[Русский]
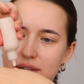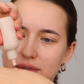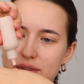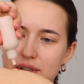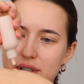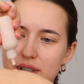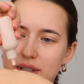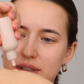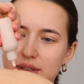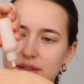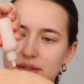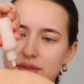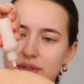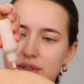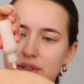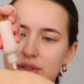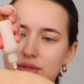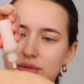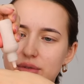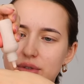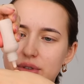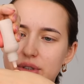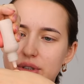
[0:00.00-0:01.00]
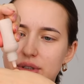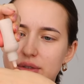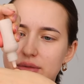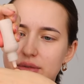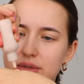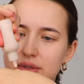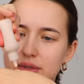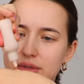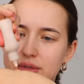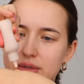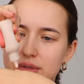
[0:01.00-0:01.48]
завтракать в
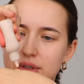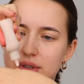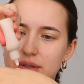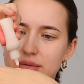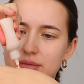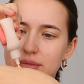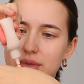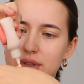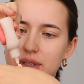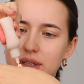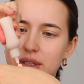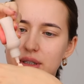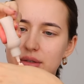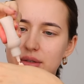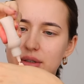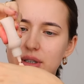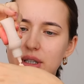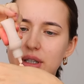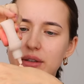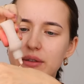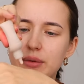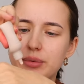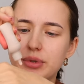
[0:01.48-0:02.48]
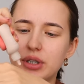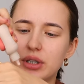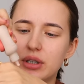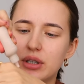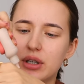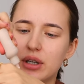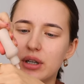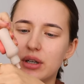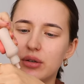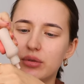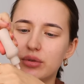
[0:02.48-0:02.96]
одиночестве, на самом деле. Да и
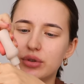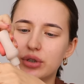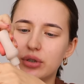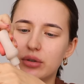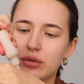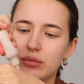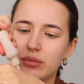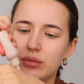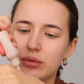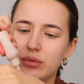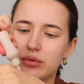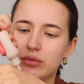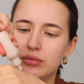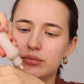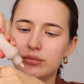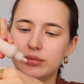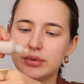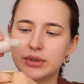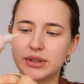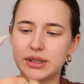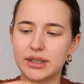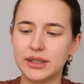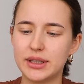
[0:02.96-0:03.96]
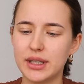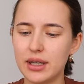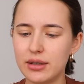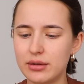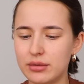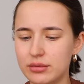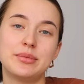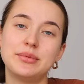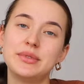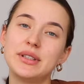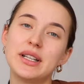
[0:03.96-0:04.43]
вообще очень люблю быть одна.
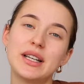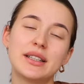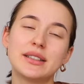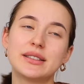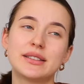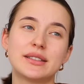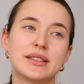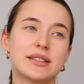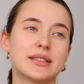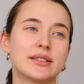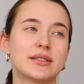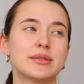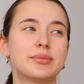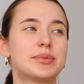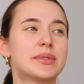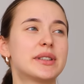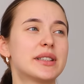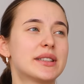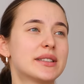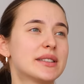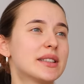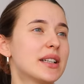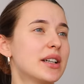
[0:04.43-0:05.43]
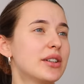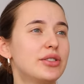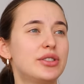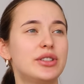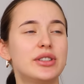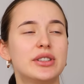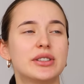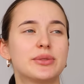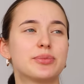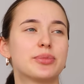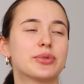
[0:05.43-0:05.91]
Для меня это
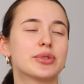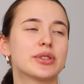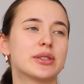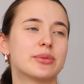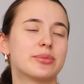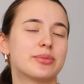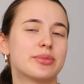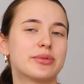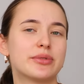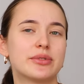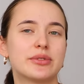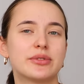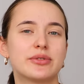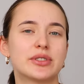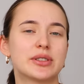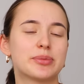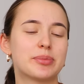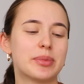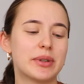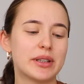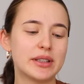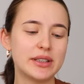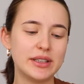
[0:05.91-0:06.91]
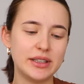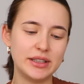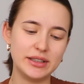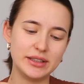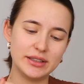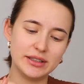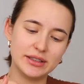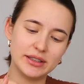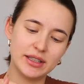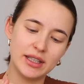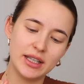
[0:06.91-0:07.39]
потрясающий способ э,
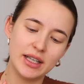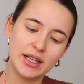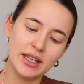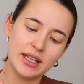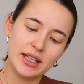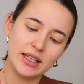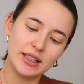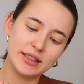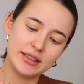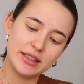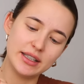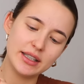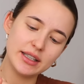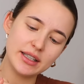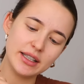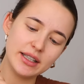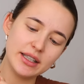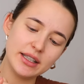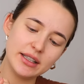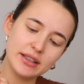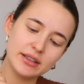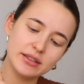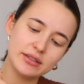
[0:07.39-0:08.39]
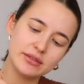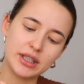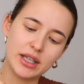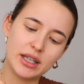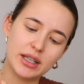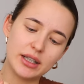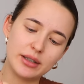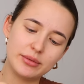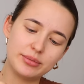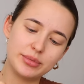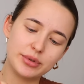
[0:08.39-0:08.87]
восполнения энергии.
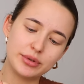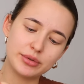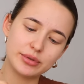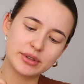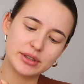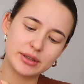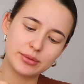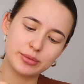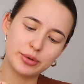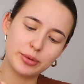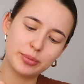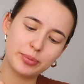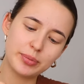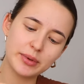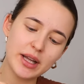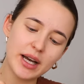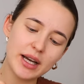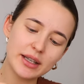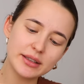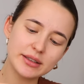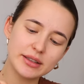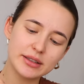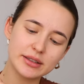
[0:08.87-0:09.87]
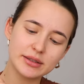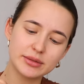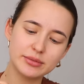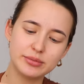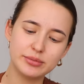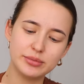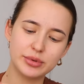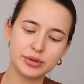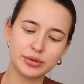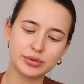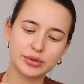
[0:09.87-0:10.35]
Я беру с собой планер,
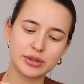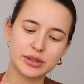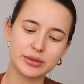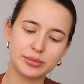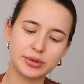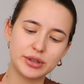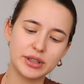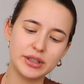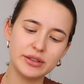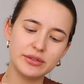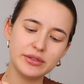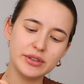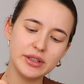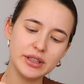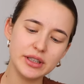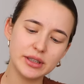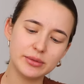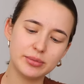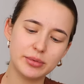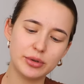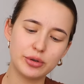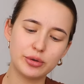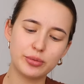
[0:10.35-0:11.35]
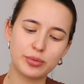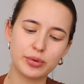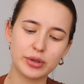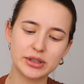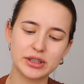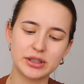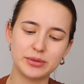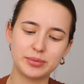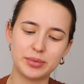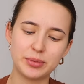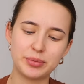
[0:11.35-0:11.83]
беру с собой дневник, могу
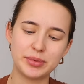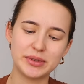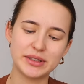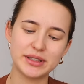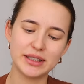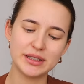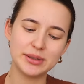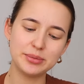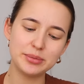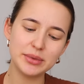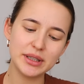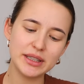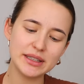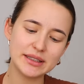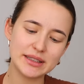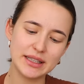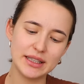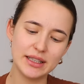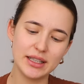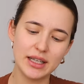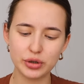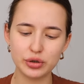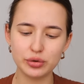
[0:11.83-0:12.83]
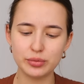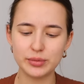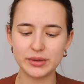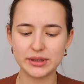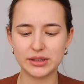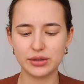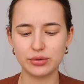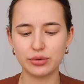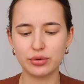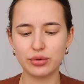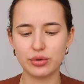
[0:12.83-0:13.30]
просто пописать мысли,
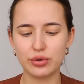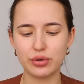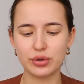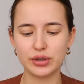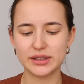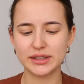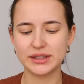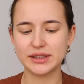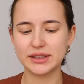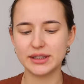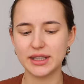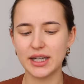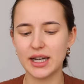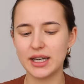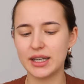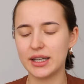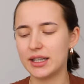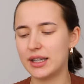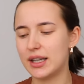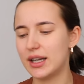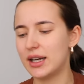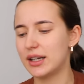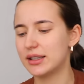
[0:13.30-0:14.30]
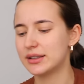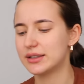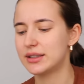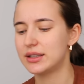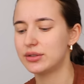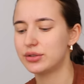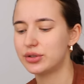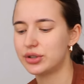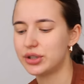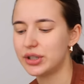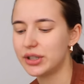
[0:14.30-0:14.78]
подумать о сценарии для
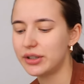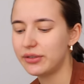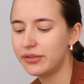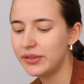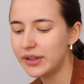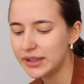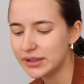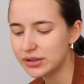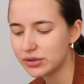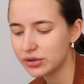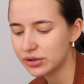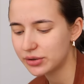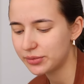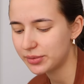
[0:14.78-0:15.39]
следующих видео,